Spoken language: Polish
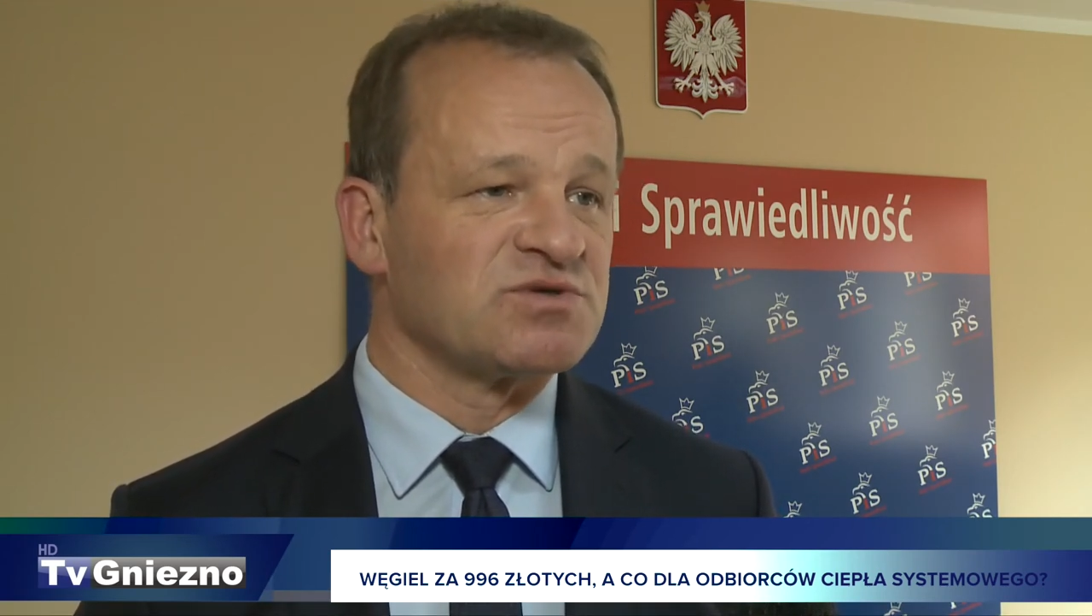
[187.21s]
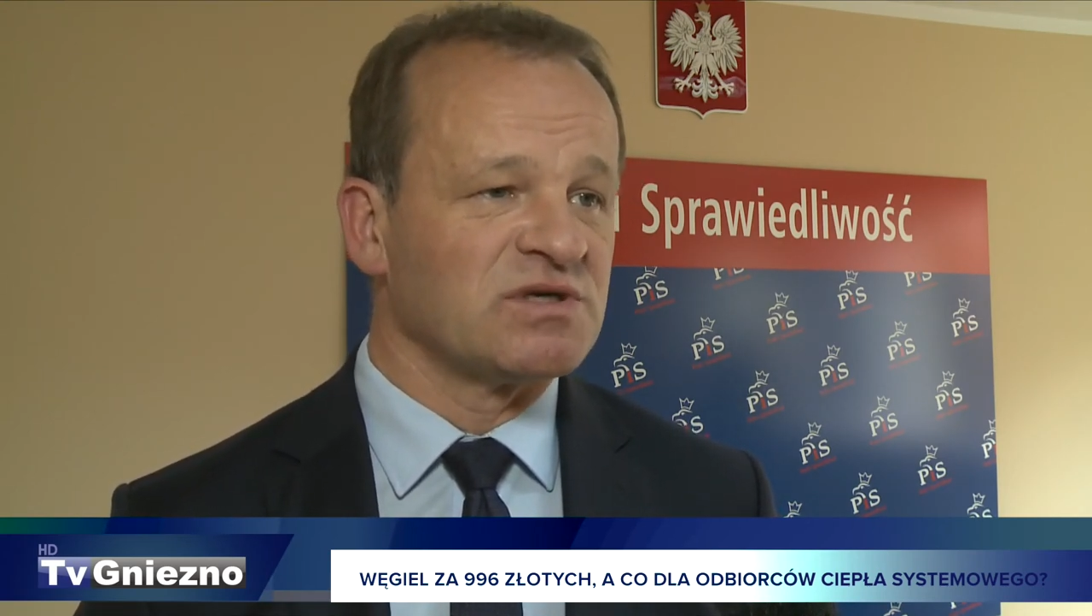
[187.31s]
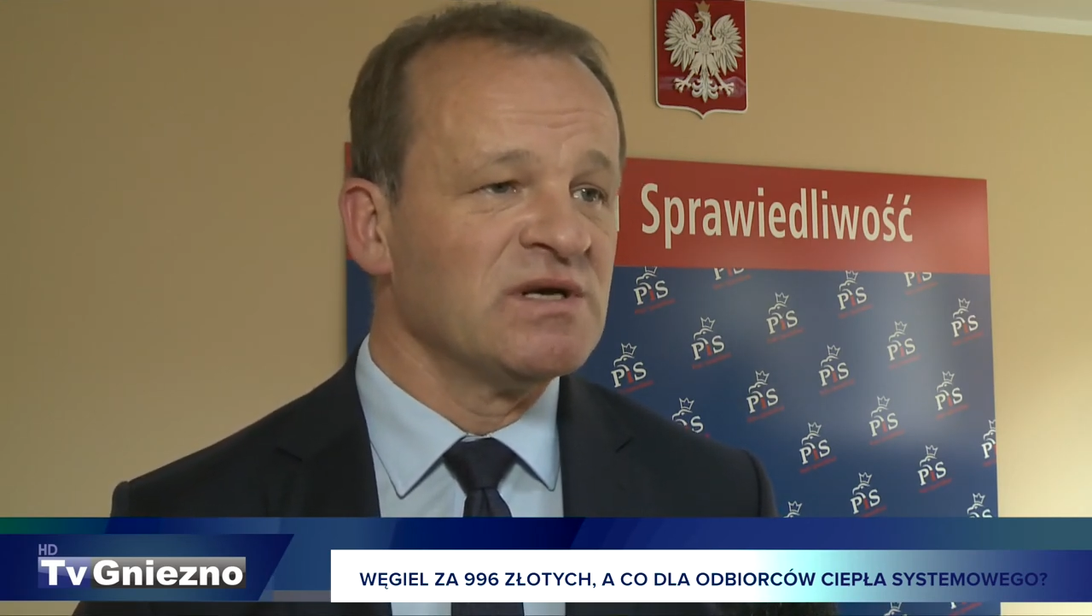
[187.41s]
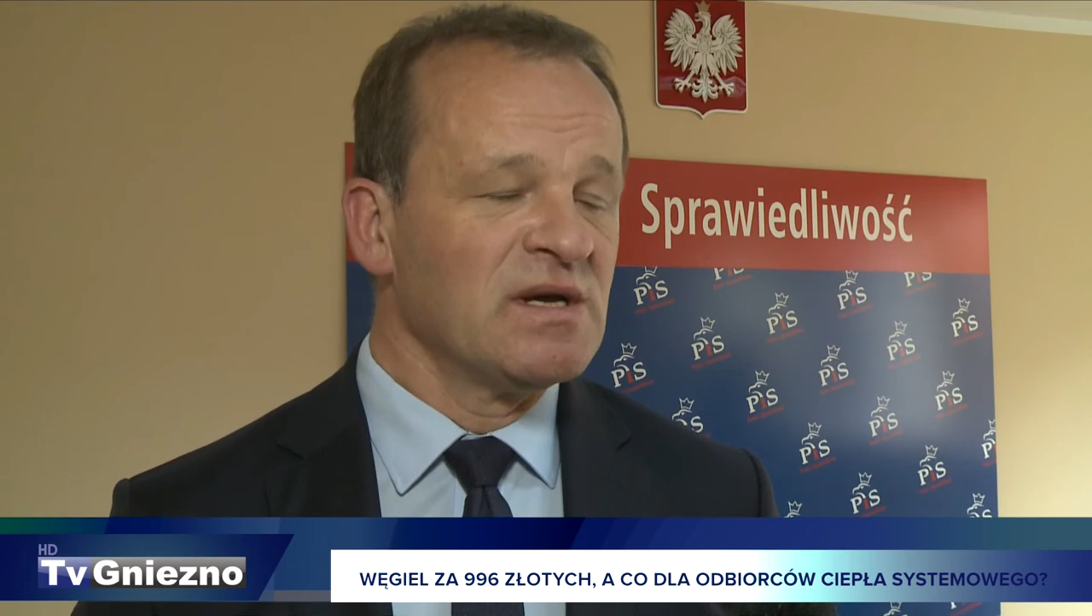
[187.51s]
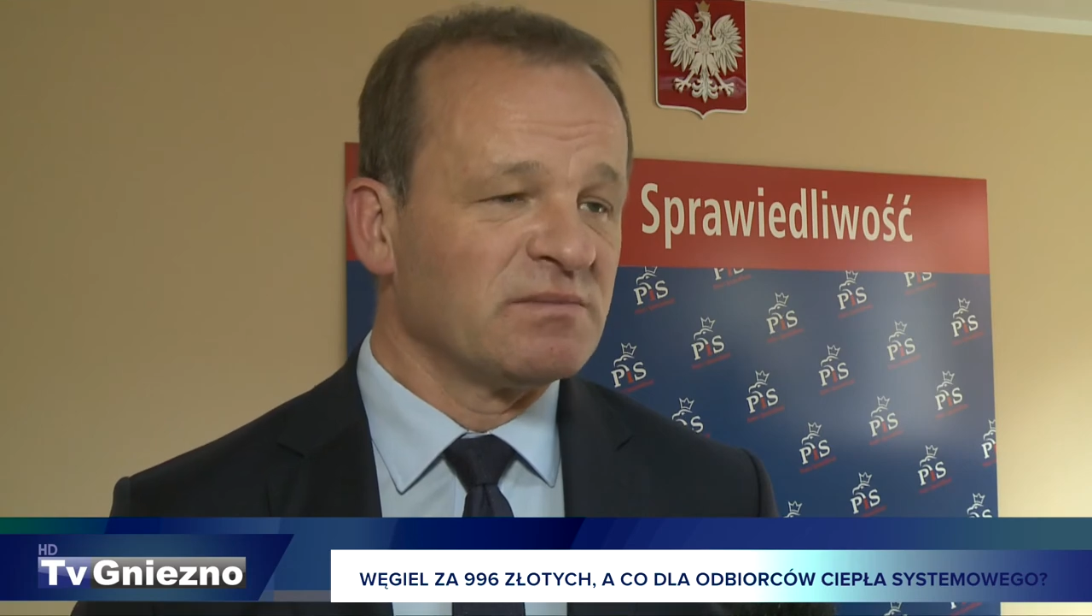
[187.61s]

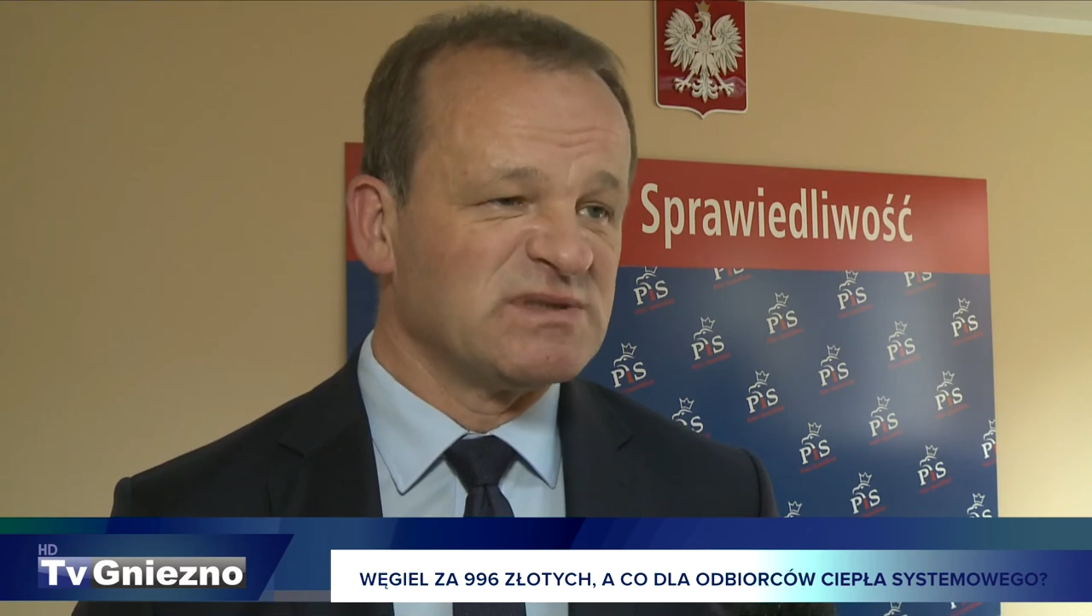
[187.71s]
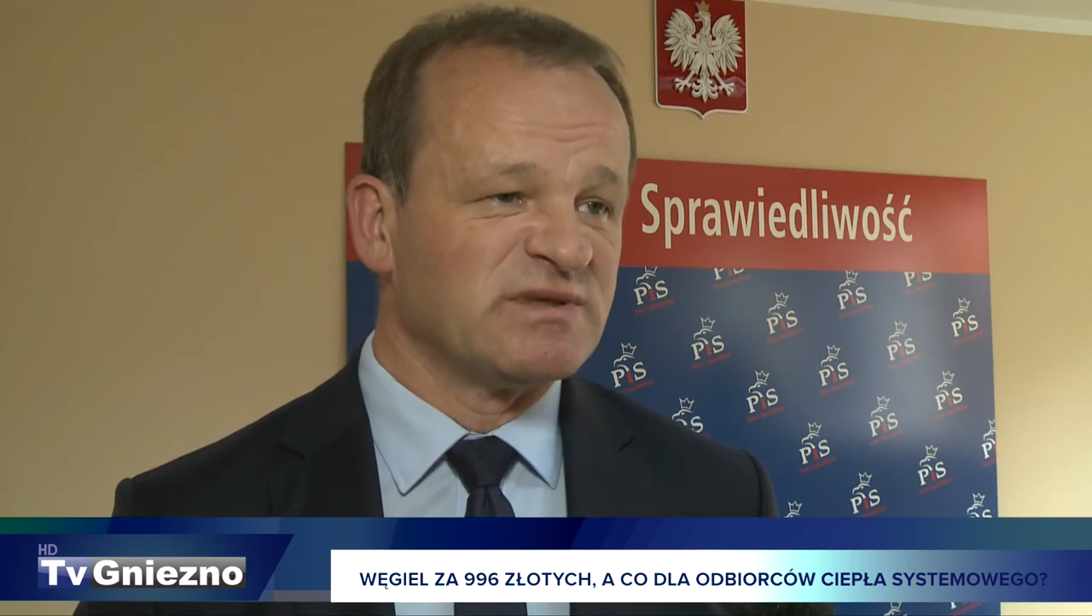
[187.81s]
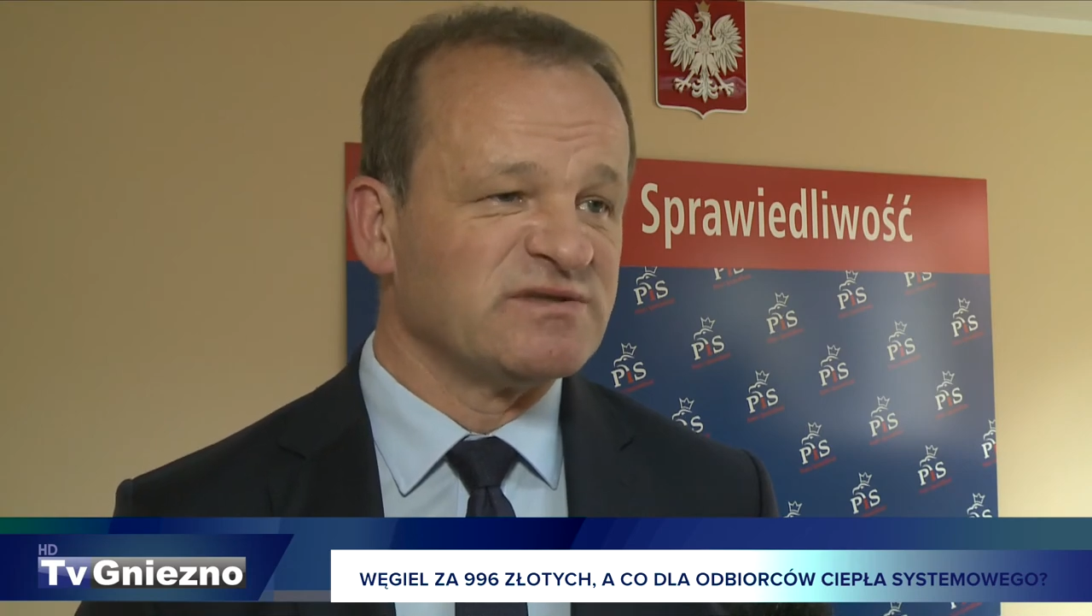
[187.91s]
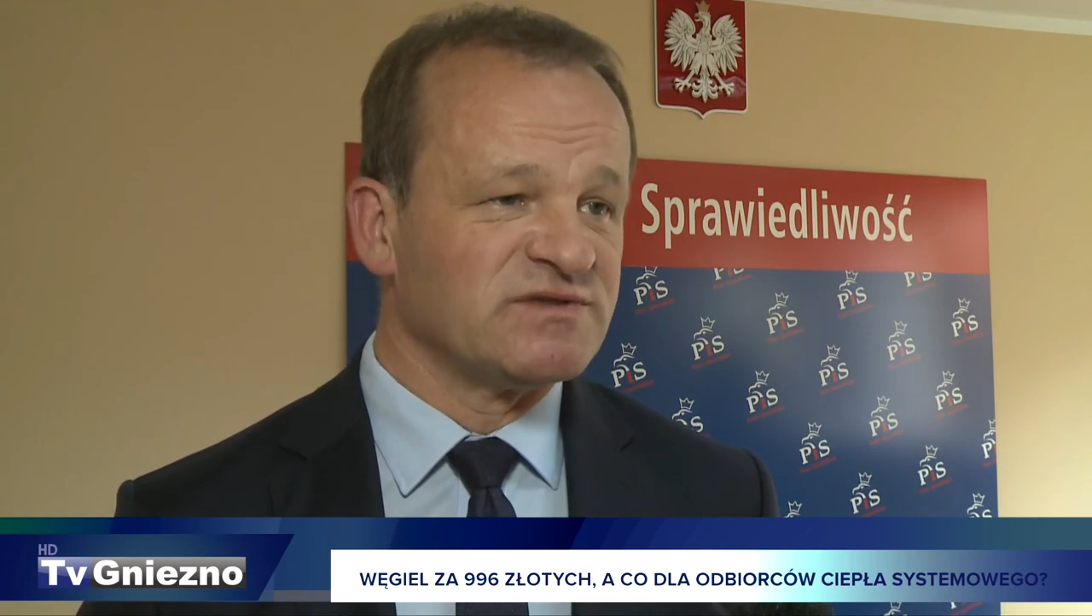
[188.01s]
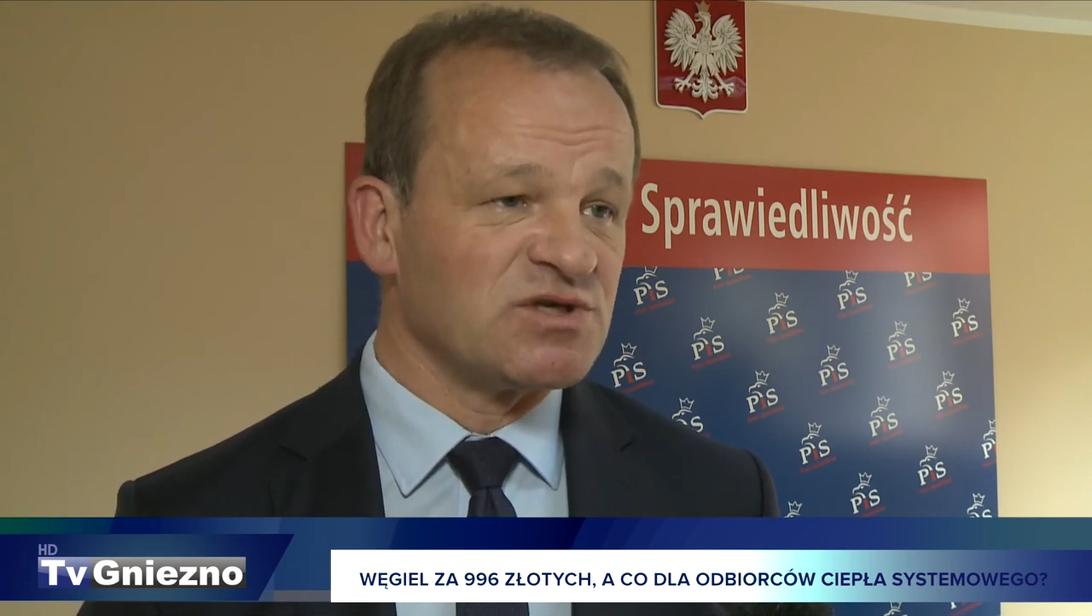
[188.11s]
że
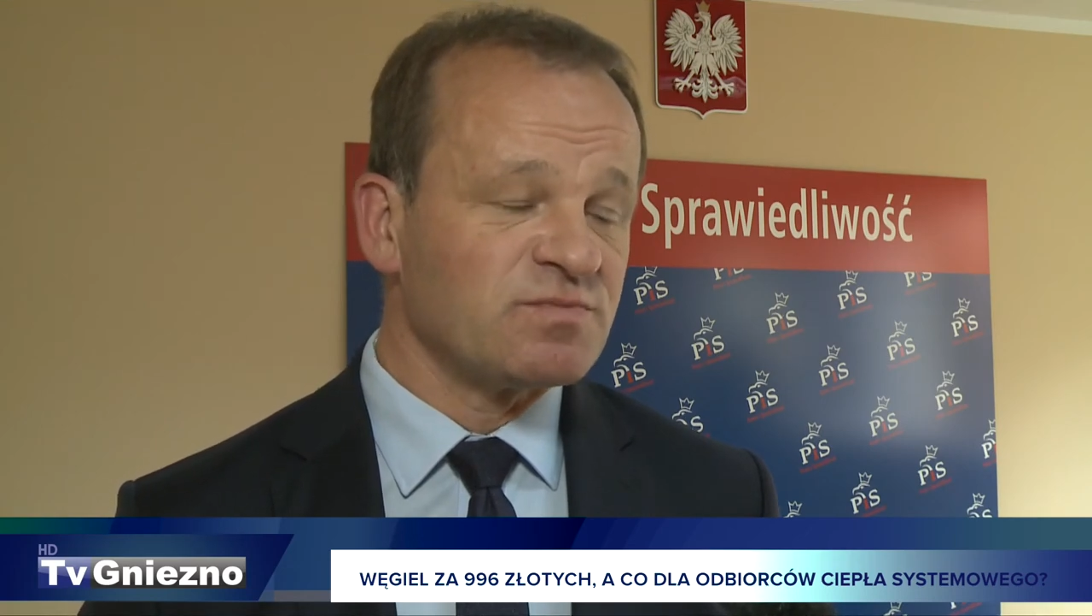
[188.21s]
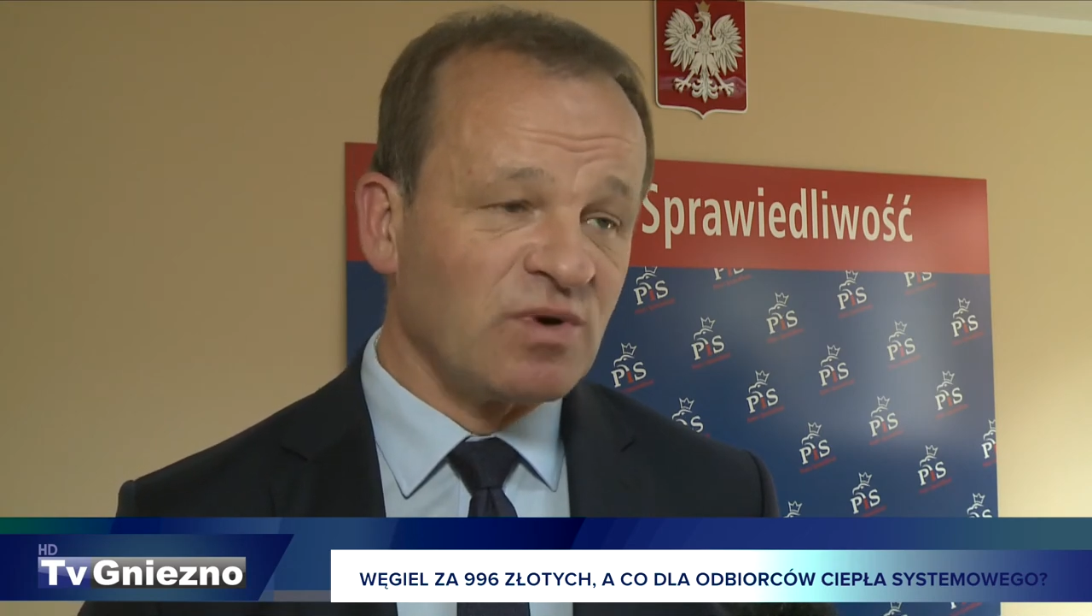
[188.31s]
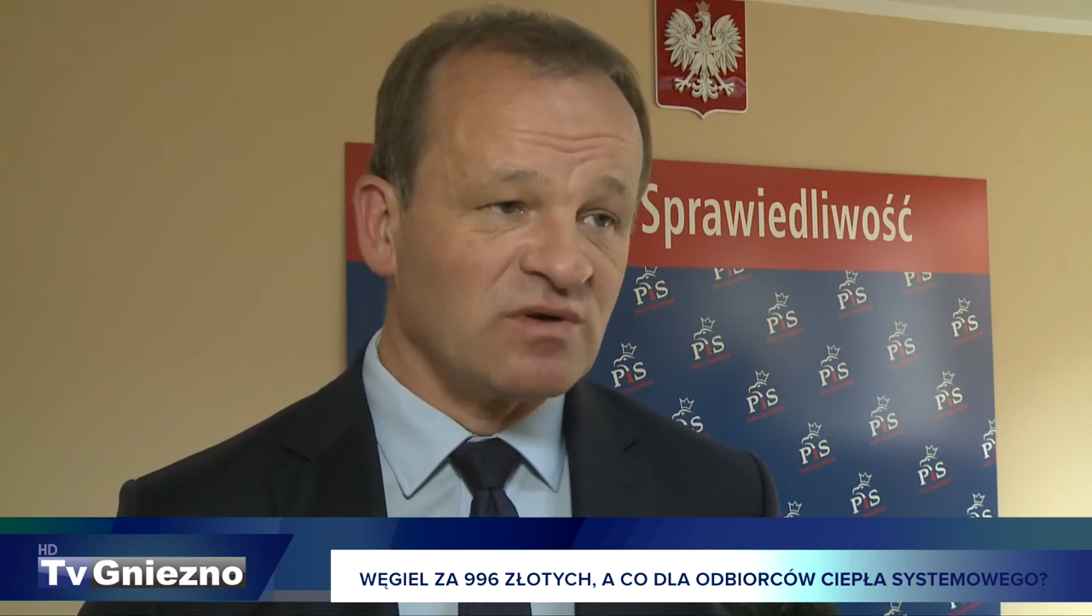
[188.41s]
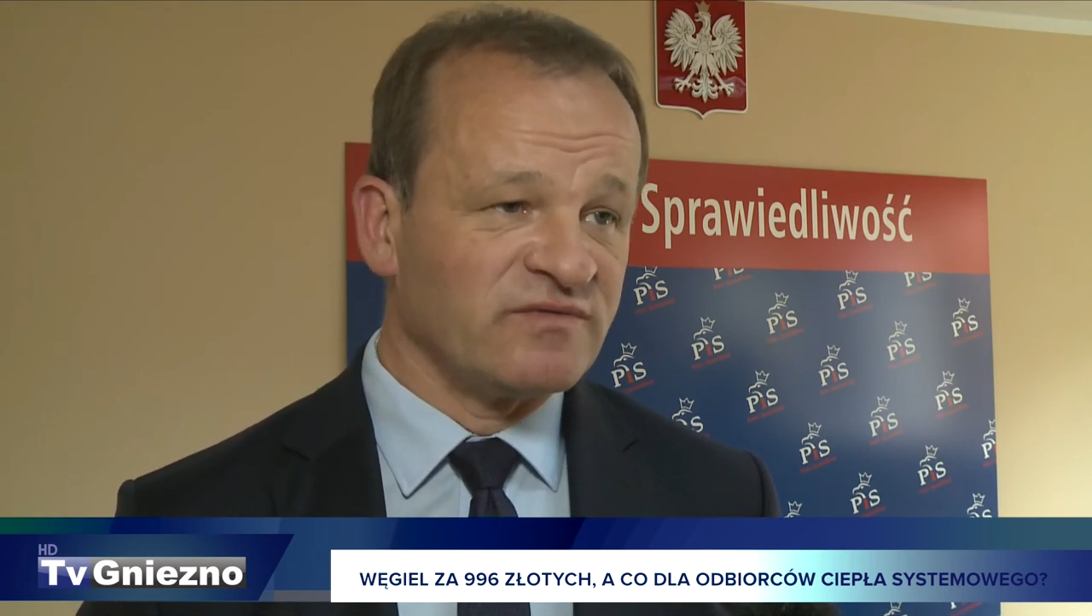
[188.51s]
premier wręcz